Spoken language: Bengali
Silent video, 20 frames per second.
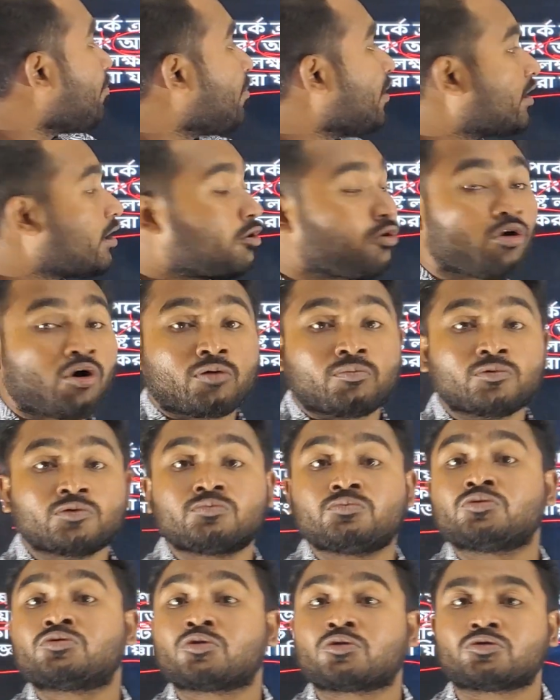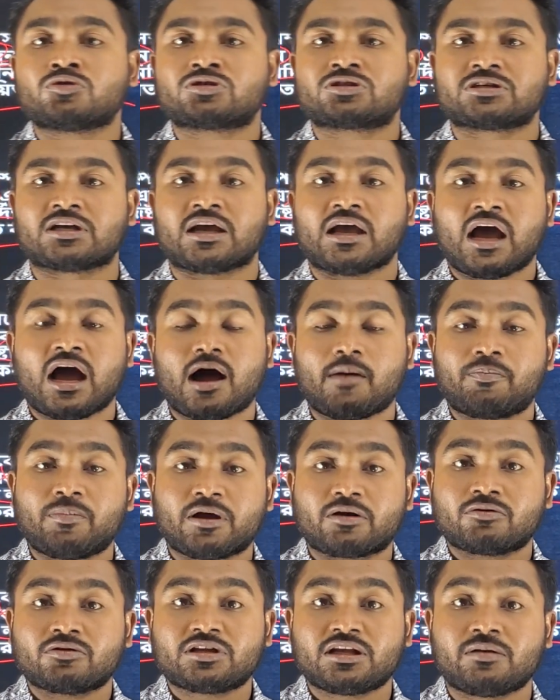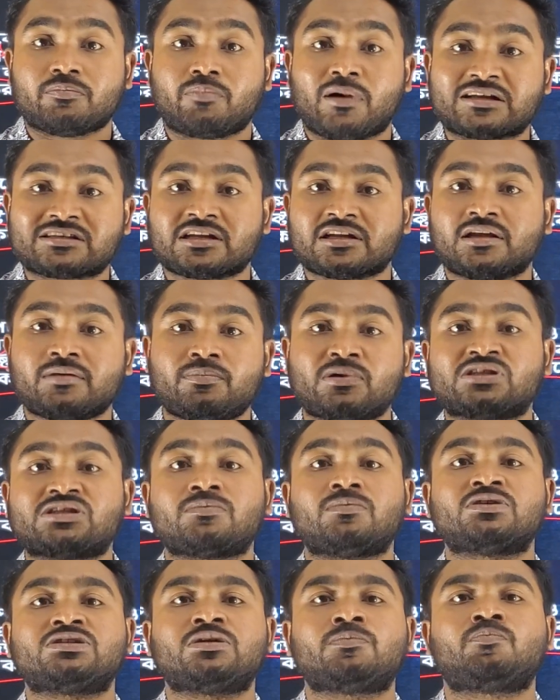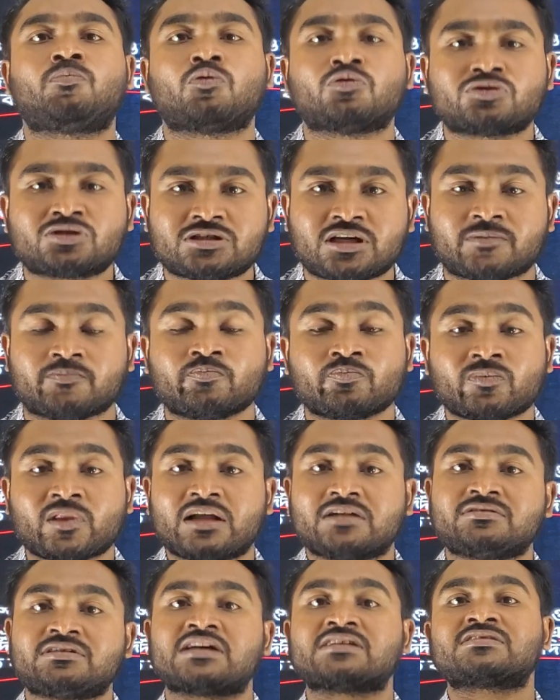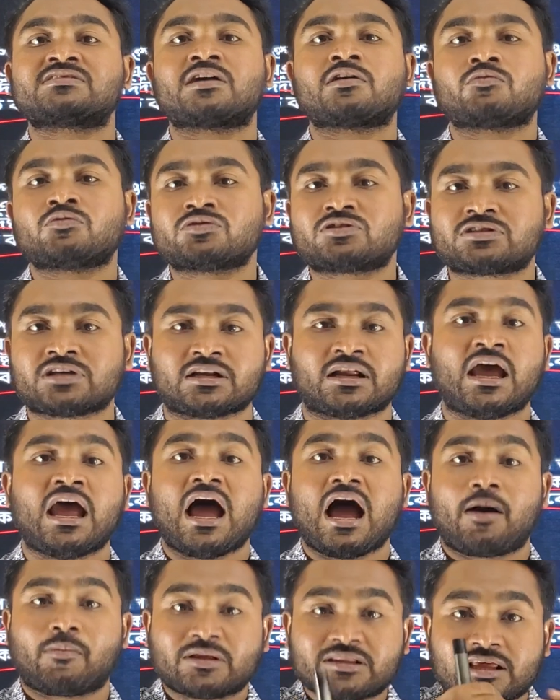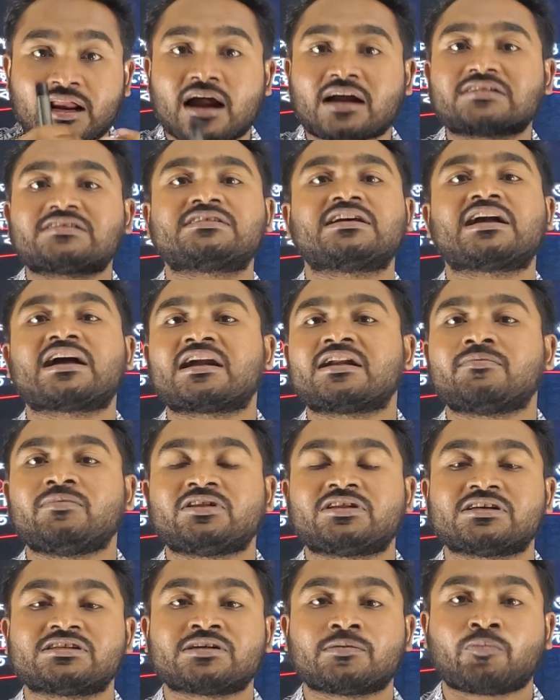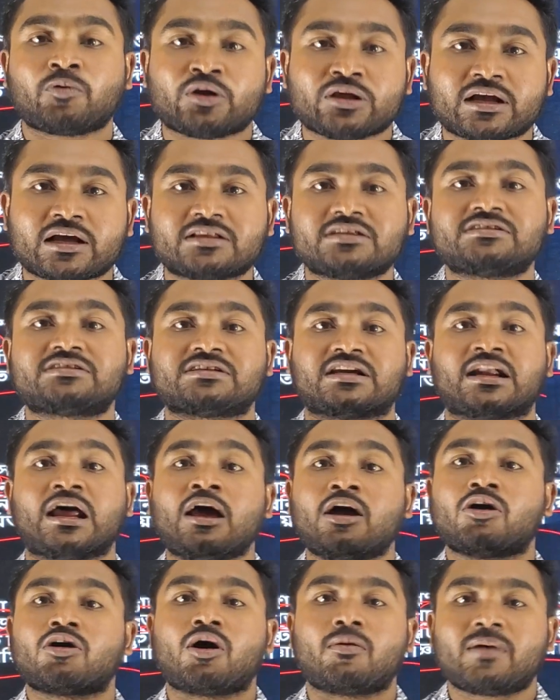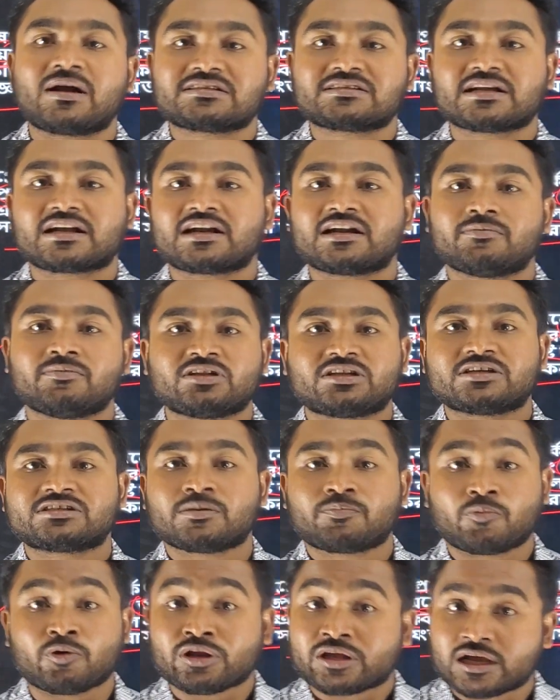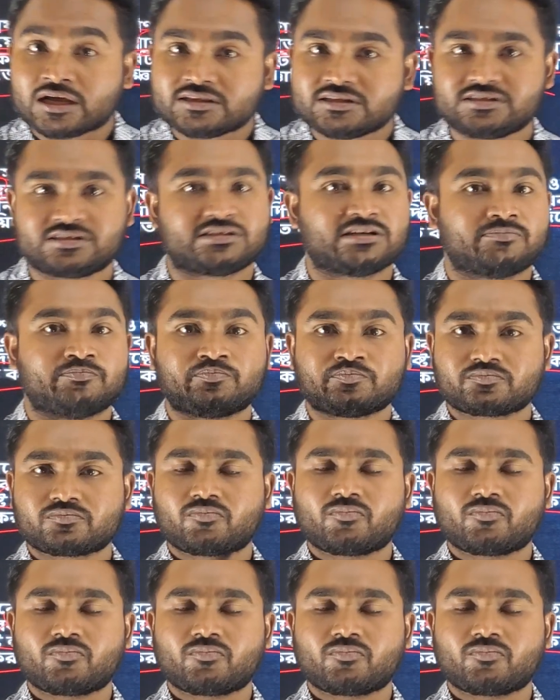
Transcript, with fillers: আপনাকে কর্ম উদ্ভূত করছে আপনি এখন কি বাসে কি বেশি বেশি পড়ছেন চেষ্টা করছেন আমাদের আর্টস একাডেমিতে এসে পরীক্ষা দিচ্ছেন কমার্স একাডেমিতে এসে পরীক্ষা দিচ্ছেন